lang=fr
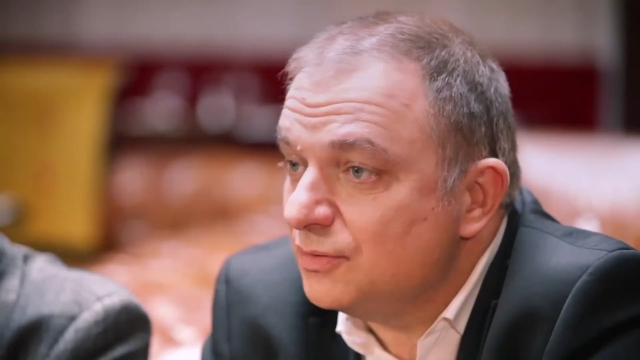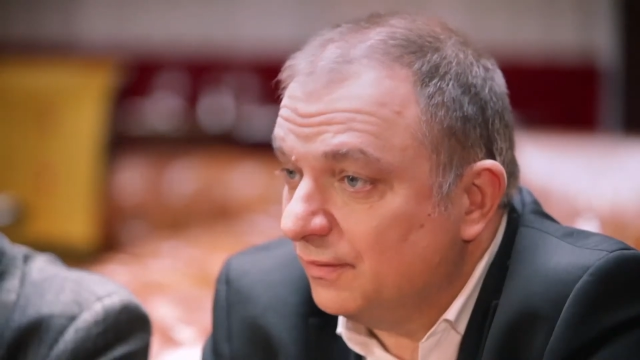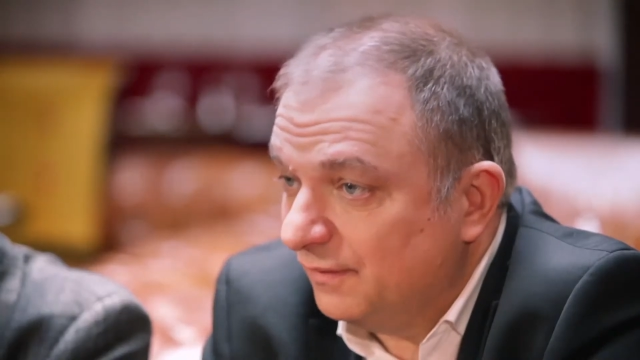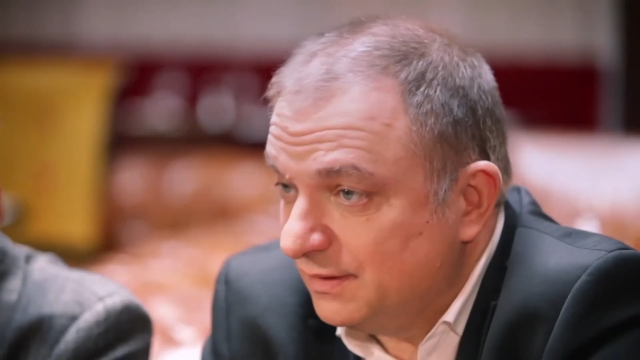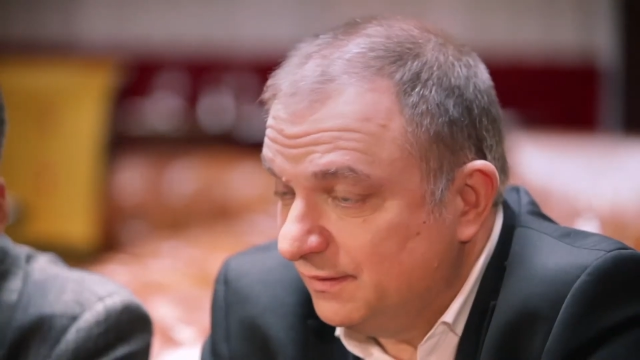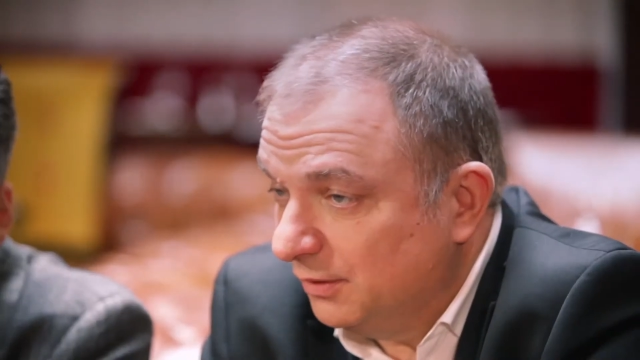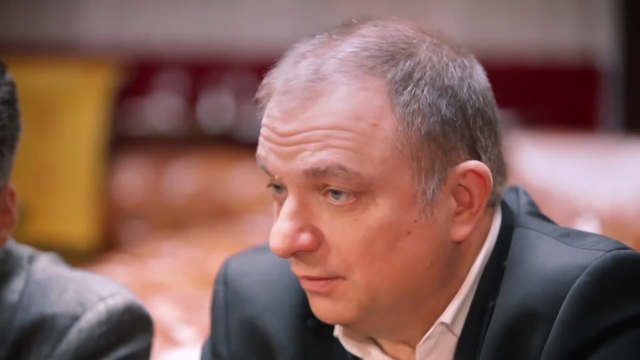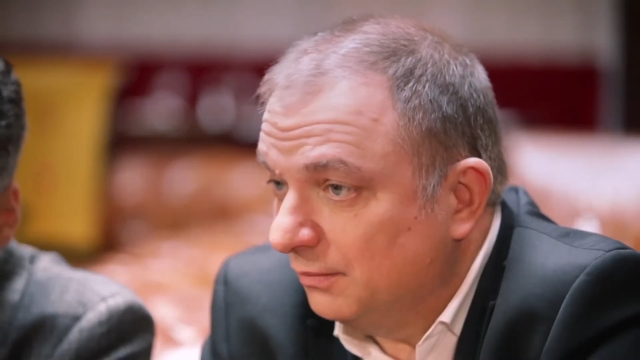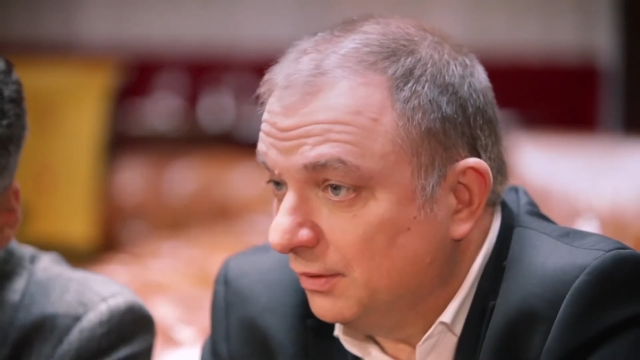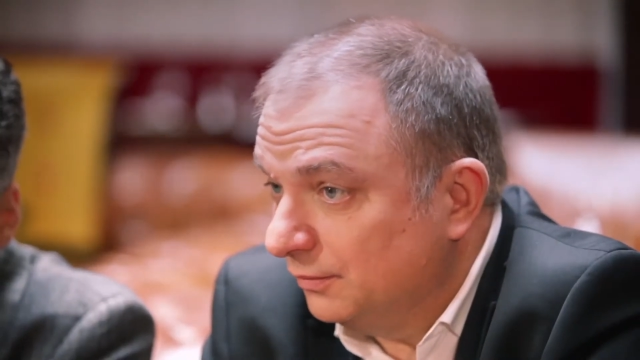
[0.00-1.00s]
sont
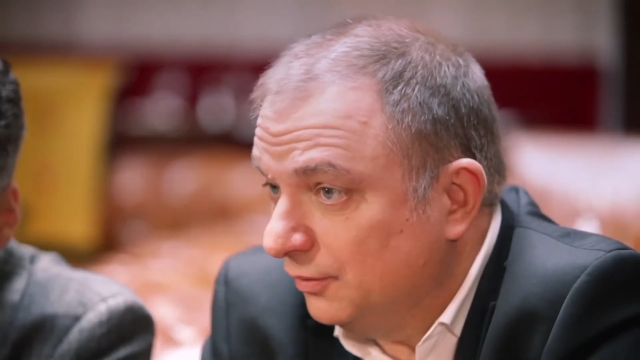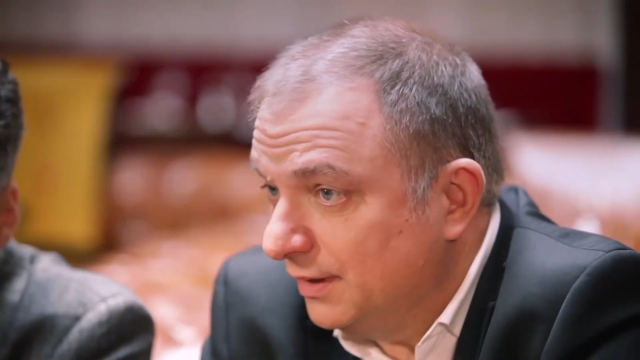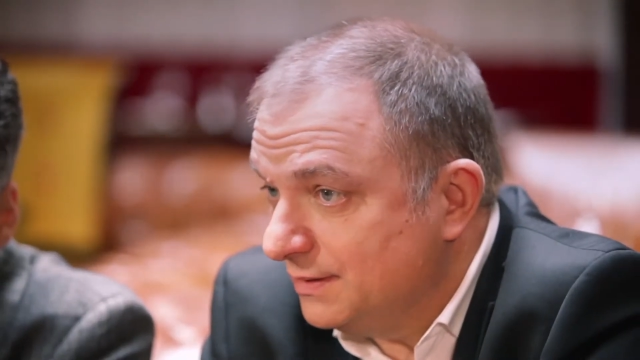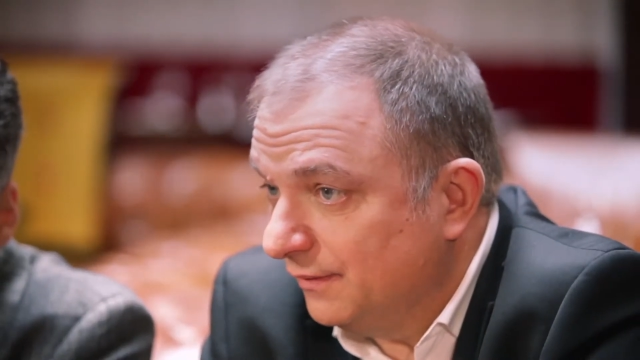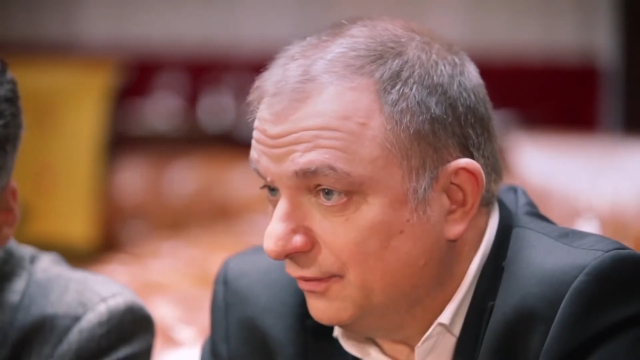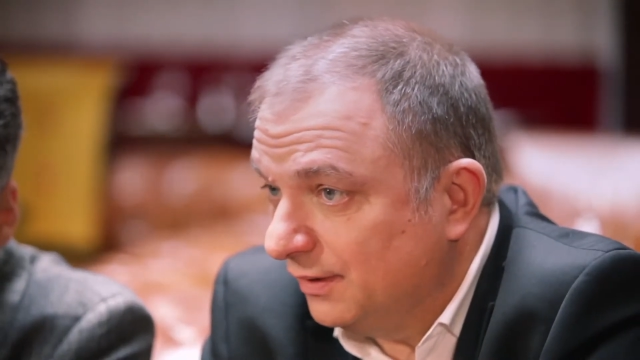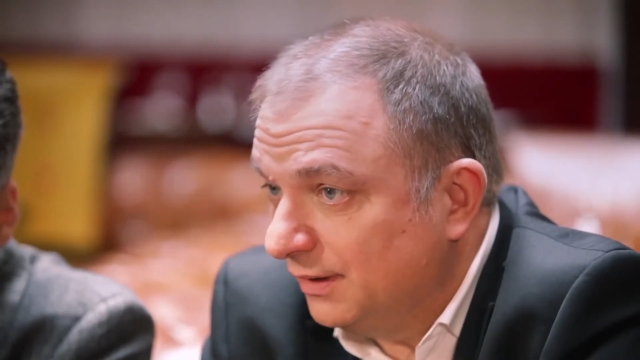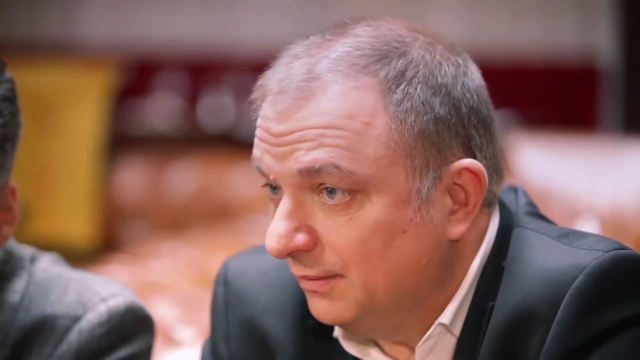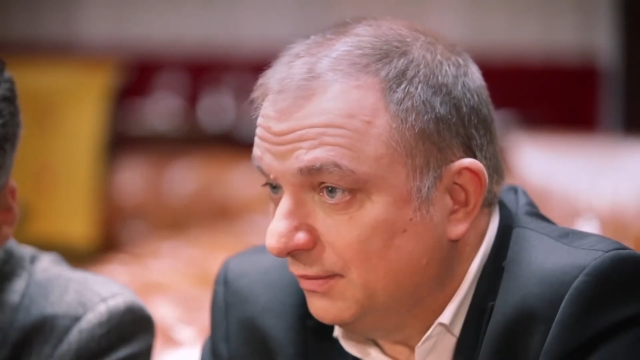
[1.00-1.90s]
effectivement membres de la SFEDD,